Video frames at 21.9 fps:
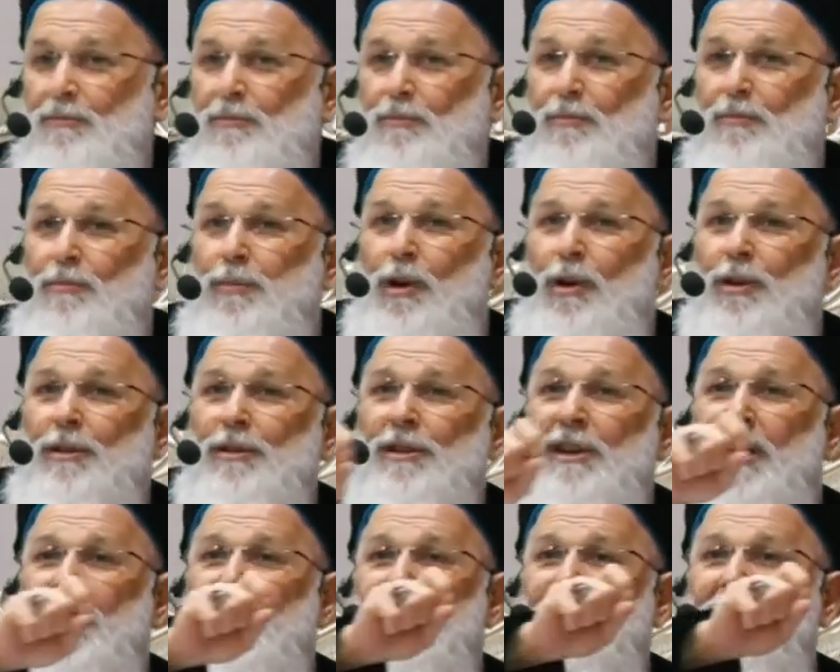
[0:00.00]

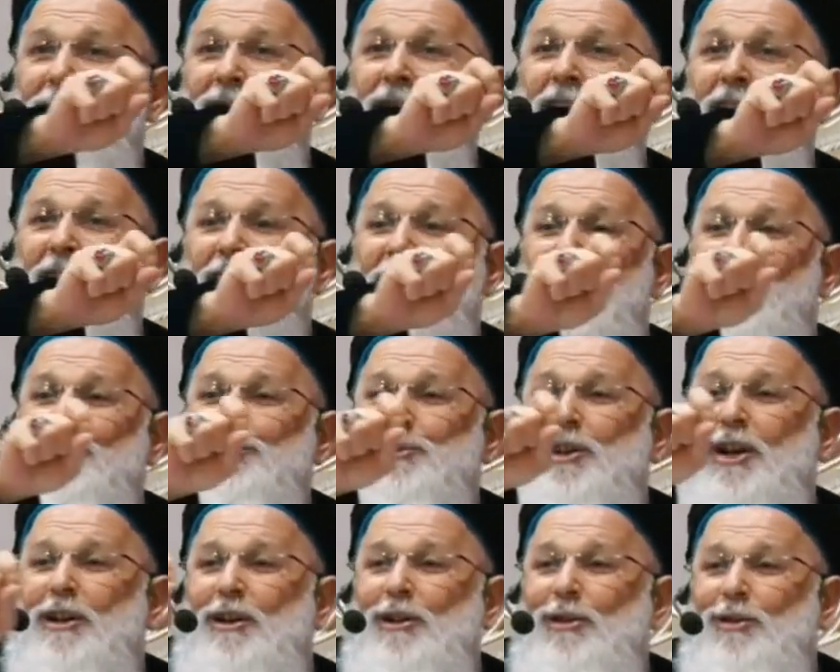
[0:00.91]
Boyna
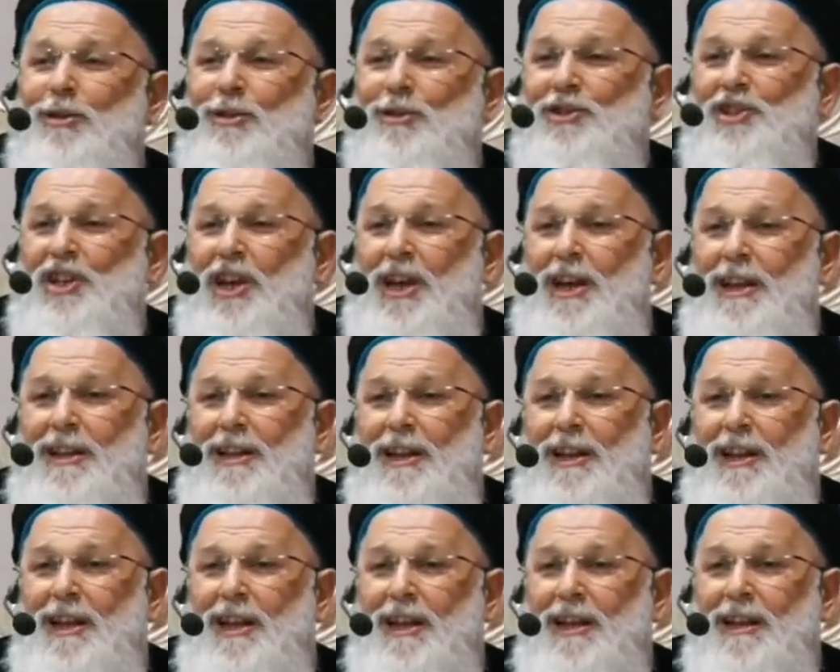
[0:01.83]
lakap takılıyor
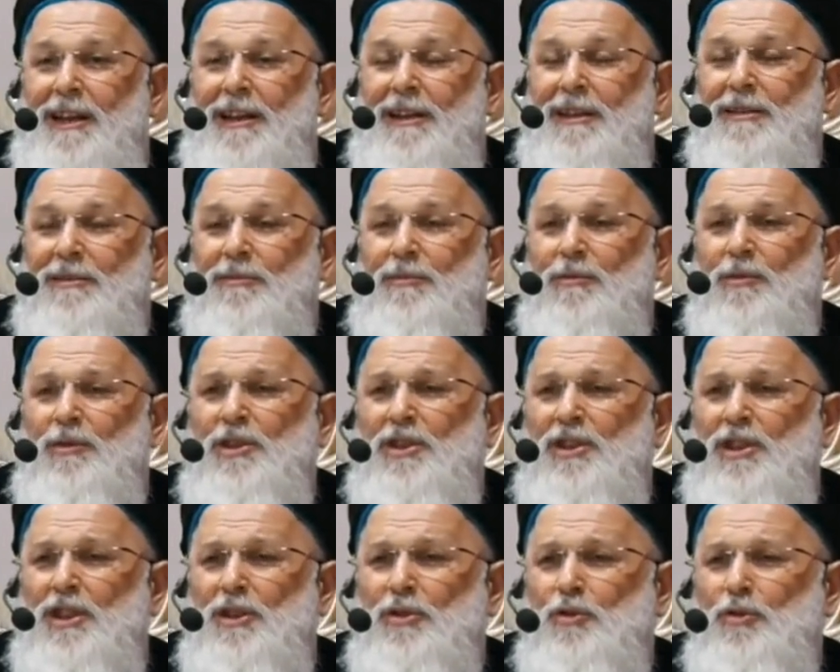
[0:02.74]
şeyhlere.
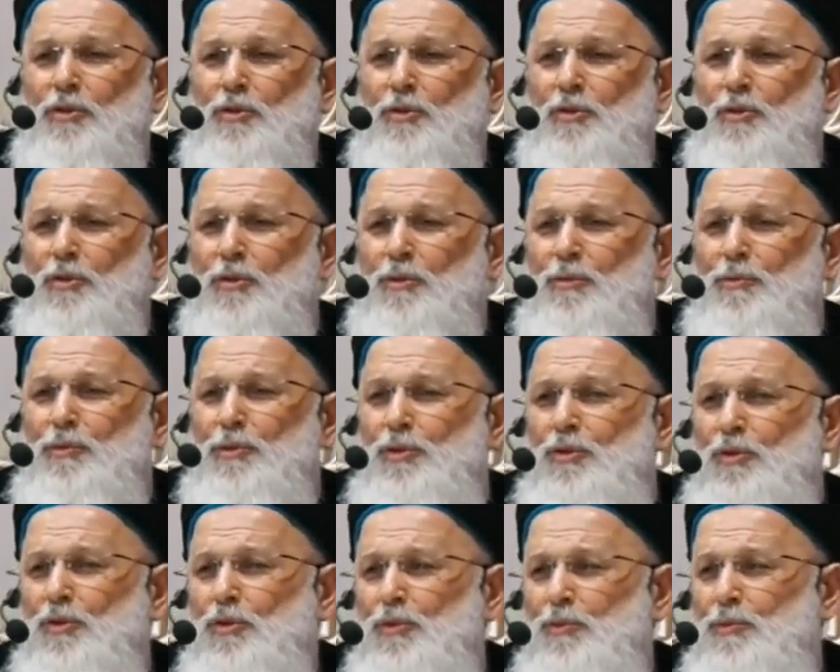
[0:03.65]
İşte şudur,
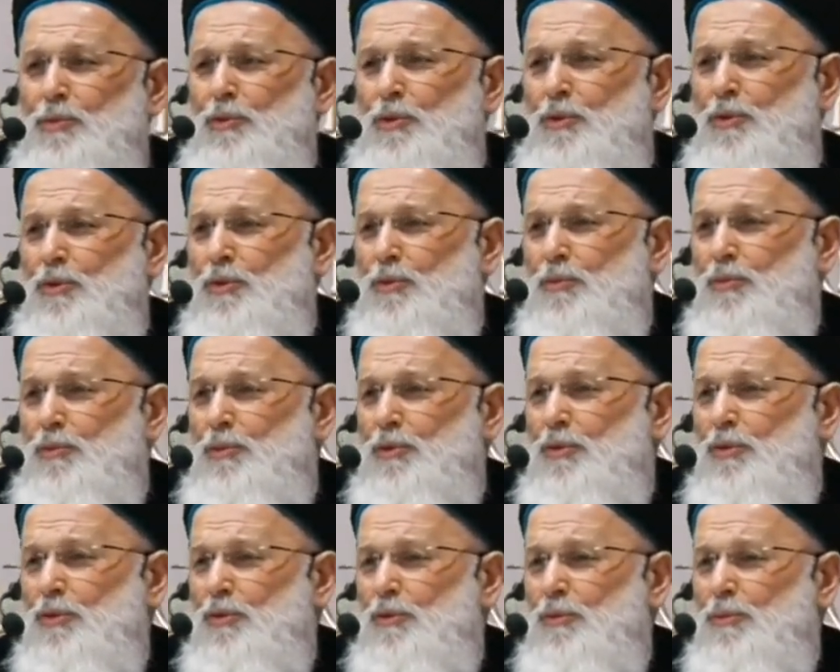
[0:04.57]
budur, budur,
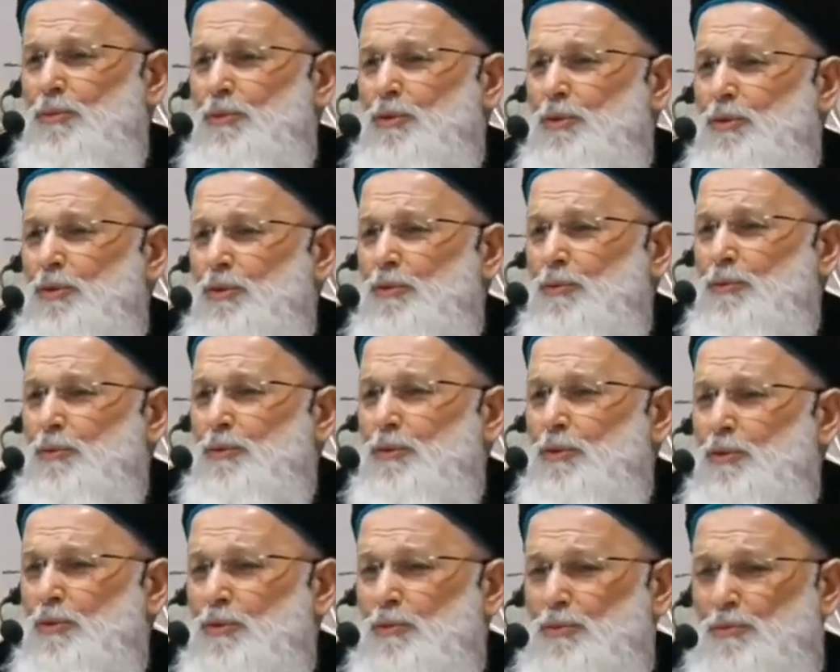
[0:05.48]
budur, budur,
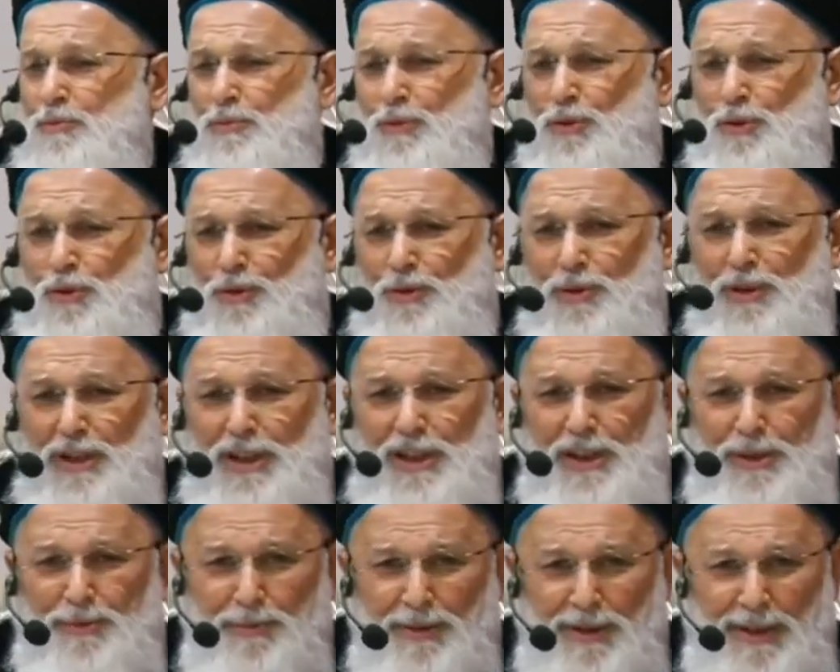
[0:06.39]
budur. Bir sürü
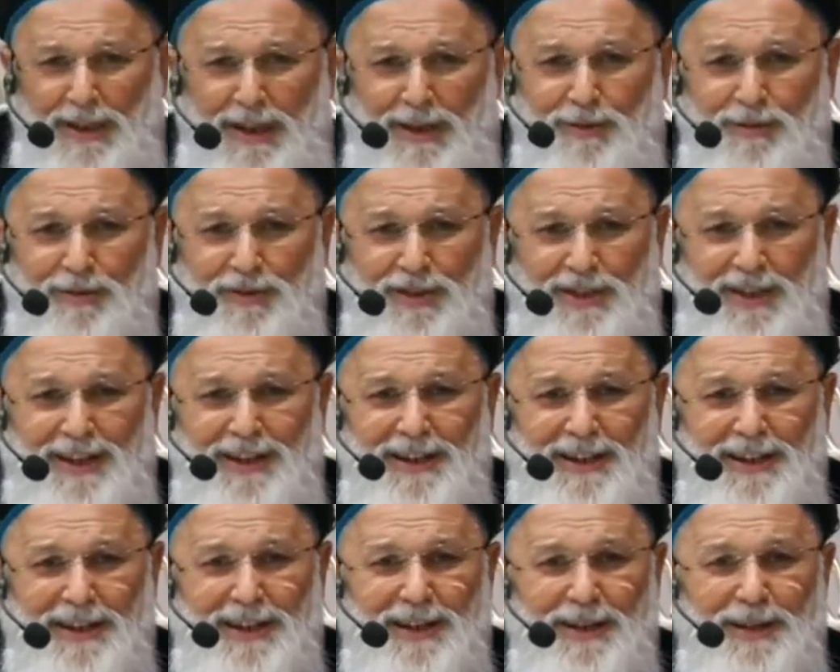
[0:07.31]
isminden önce
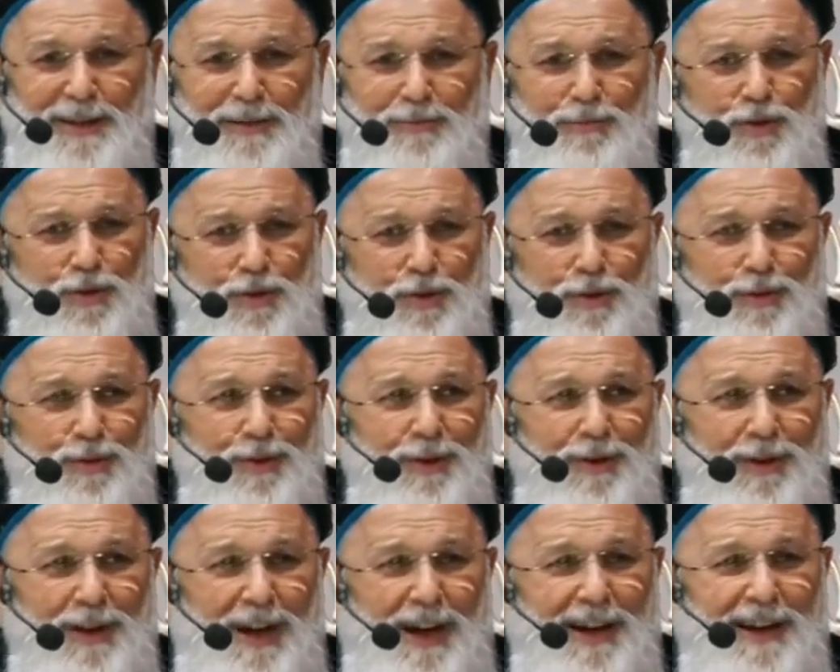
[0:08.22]
bir
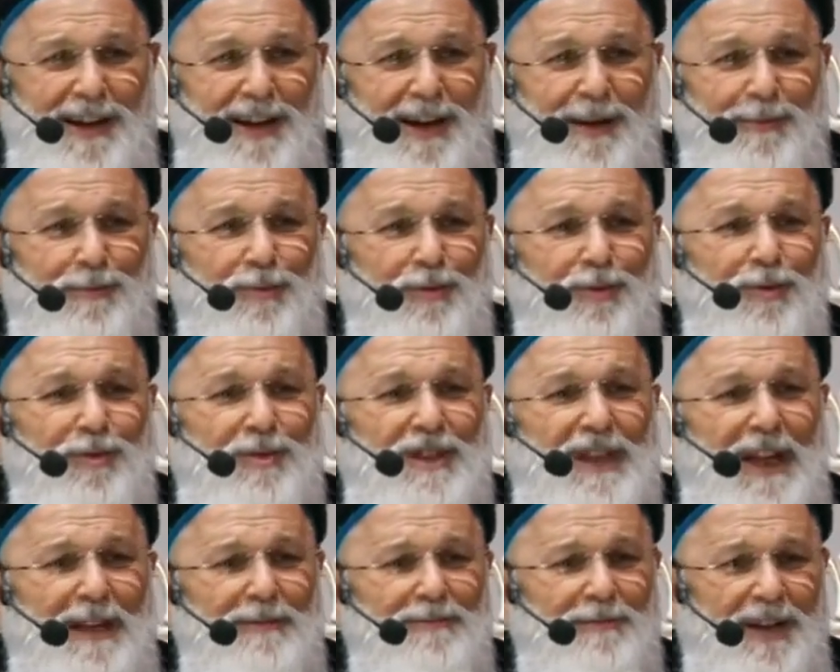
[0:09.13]
sürü lakap.
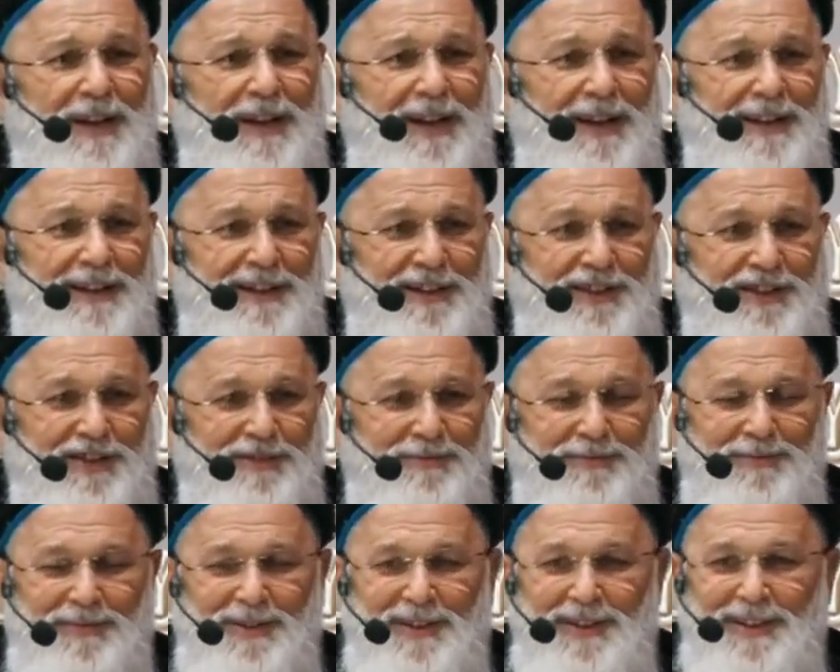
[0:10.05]
Yükseltme
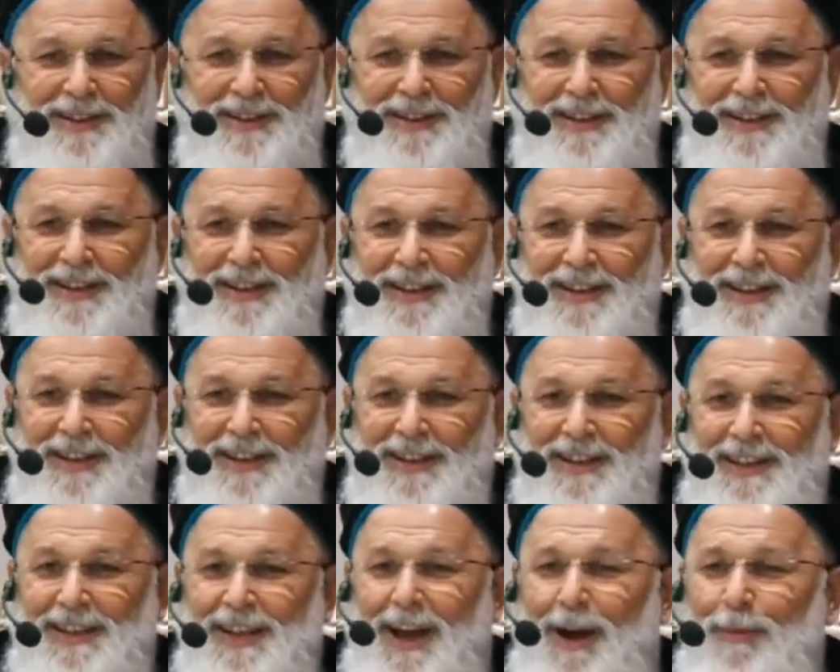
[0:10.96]
kardeşim.
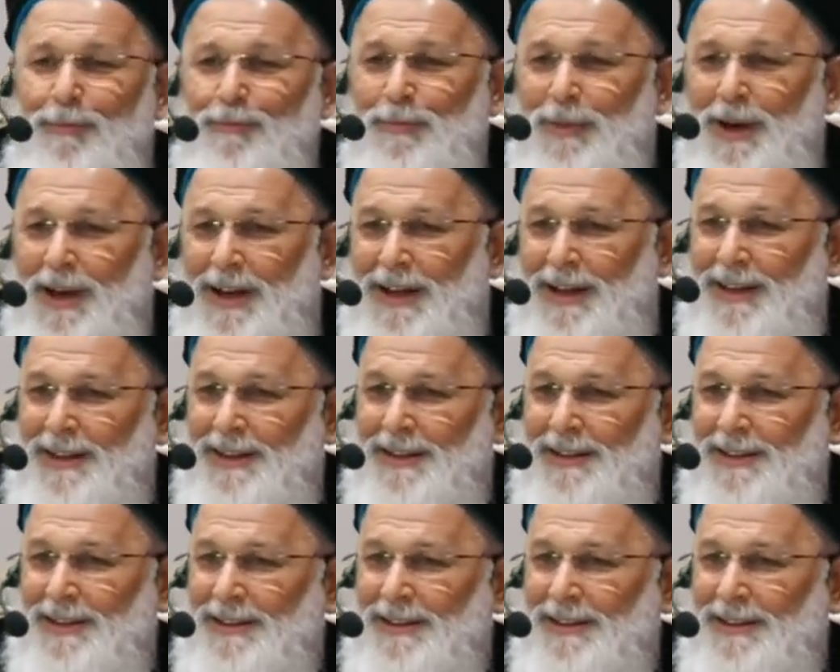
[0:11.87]
Yapma.